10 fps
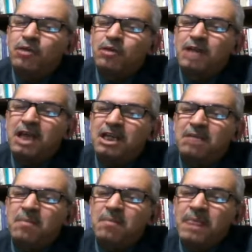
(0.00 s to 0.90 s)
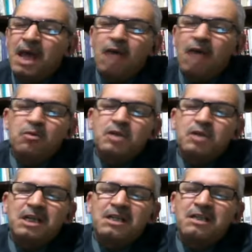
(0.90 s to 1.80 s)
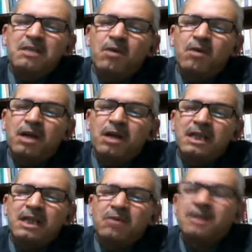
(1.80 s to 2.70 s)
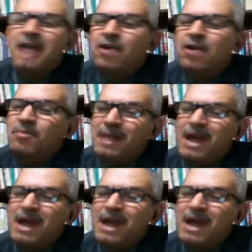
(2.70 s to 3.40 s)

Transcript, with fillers: في بلدانهم أو مساندة الديمقراطية وتحكم